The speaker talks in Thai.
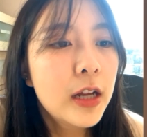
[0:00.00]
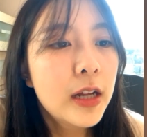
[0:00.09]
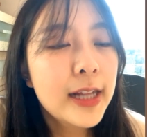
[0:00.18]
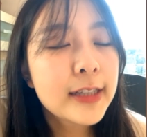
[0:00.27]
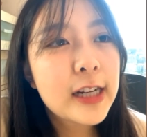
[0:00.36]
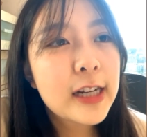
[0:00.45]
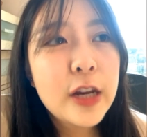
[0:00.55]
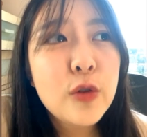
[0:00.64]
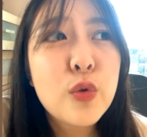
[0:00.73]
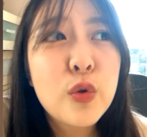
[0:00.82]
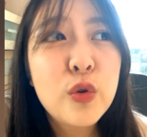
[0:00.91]
หลังจากที่หนู
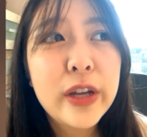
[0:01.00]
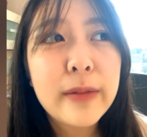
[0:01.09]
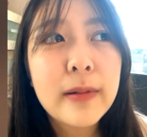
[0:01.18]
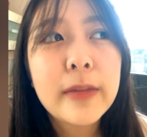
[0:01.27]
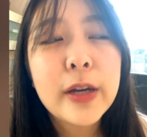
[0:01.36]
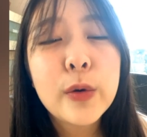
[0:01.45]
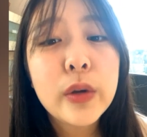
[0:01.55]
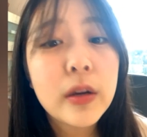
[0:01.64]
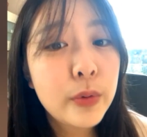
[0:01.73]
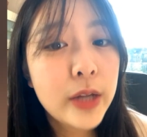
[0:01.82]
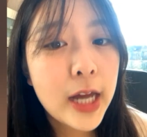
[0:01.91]
คุยแบบได้คุยกับ
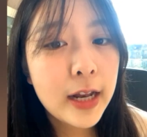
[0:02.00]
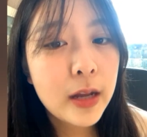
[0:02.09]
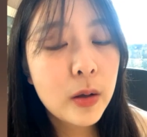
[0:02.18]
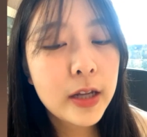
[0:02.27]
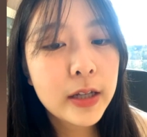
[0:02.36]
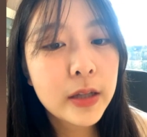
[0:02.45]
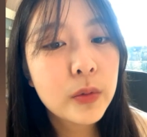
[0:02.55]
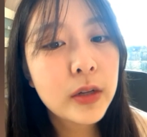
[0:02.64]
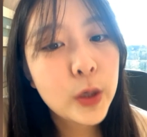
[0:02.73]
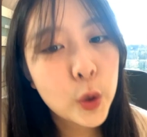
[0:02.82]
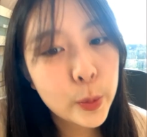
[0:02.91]
ผู้ใหญ่แล้วอะไรอย่างนี้หนูก็เล
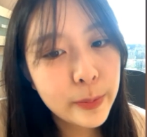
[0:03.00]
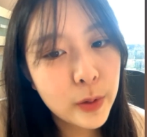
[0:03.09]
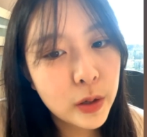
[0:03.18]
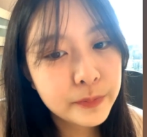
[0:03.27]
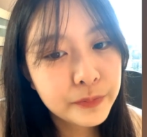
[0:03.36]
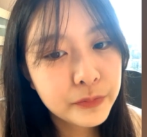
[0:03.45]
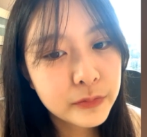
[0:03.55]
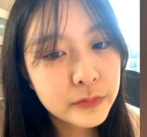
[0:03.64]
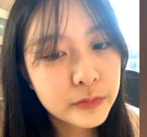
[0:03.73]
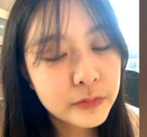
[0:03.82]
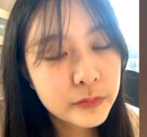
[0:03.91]
ยโทรไปบอก
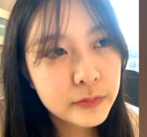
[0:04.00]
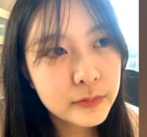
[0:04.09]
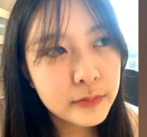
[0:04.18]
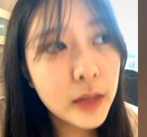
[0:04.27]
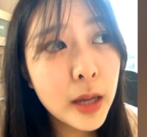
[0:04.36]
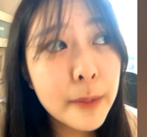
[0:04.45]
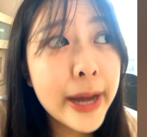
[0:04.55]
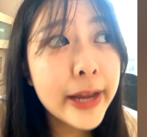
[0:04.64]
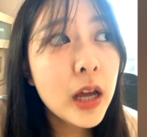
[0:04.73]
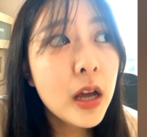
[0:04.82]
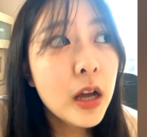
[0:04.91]
ไม่
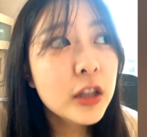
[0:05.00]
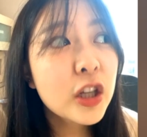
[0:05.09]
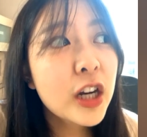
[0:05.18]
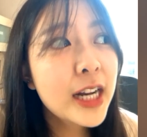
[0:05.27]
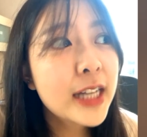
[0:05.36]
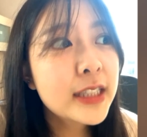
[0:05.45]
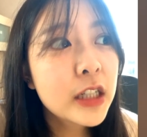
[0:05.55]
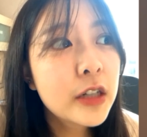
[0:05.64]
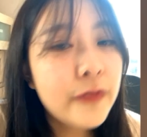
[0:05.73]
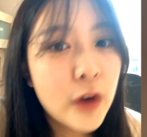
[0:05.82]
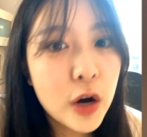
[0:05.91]
ตอนนั้นอะเจอ
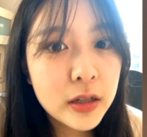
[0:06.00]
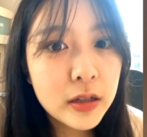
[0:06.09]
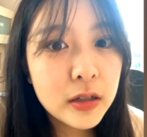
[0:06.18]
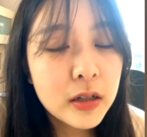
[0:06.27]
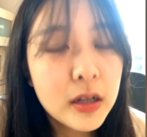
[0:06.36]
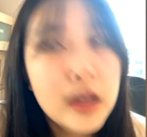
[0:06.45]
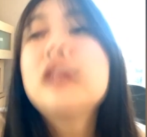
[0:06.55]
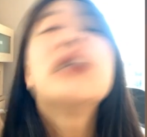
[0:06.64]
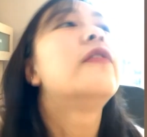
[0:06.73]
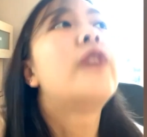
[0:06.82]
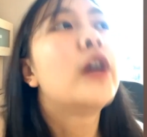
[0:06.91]
ฟอน เจอ
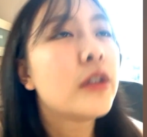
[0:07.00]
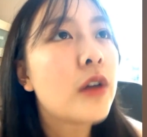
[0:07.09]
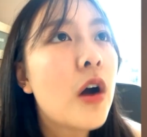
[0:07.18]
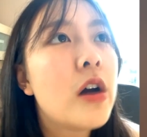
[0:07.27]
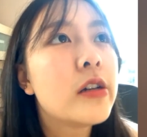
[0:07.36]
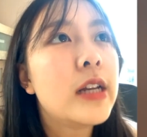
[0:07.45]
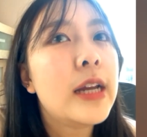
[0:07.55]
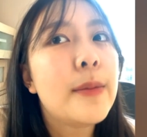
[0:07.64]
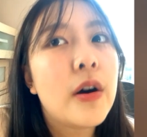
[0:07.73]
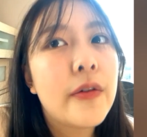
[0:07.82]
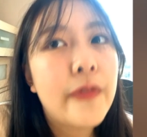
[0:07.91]
ฟอนก่อนก็เลยบ
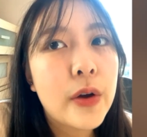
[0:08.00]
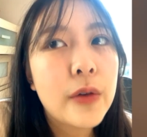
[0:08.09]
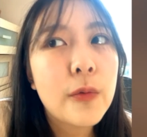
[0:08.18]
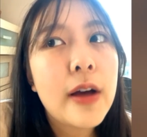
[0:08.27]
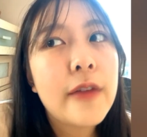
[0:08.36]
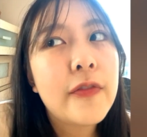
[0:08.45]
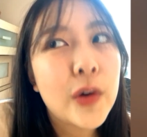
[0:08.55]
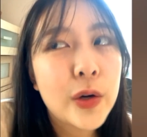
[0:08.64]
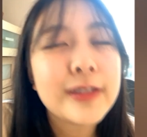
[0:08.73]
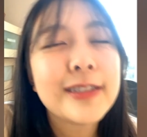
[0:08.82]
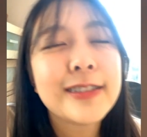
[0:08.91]
อกฟอนว่าฟอน
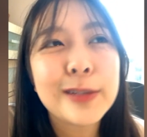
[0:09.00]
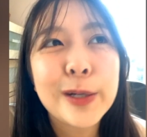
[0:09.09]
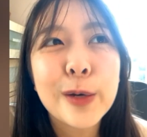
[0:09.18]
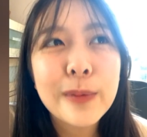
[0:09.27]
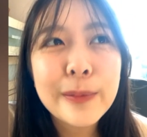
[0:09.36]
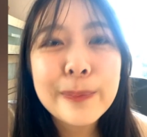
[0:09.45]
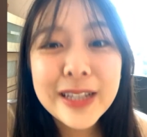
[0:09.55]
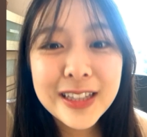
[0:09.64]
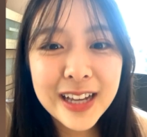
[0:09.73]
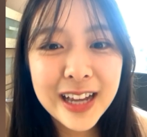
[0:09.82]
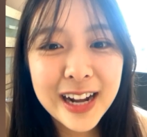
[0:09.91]
เออเดี๋ยวแบบพี่
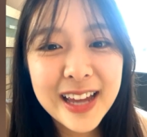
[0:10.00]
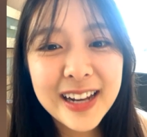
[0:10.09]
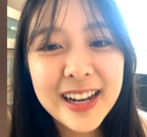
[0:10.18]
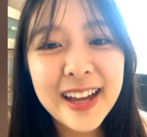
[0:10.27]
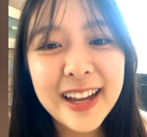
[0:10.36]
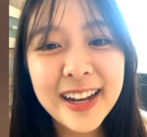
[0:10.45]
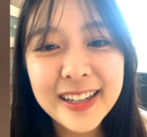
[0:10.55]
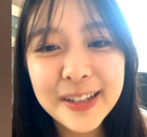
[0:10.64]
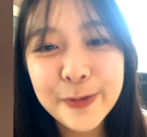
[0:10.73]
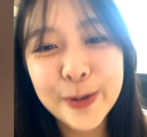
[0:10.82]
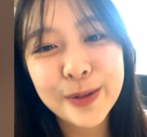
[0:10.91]
จะแกรนนะ อะไรอย่างนี้
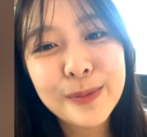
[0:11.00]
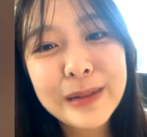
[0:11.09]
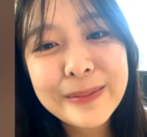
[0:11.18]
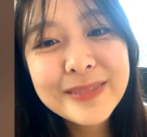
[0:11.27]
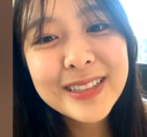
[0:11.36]
ฟอนก็แบบ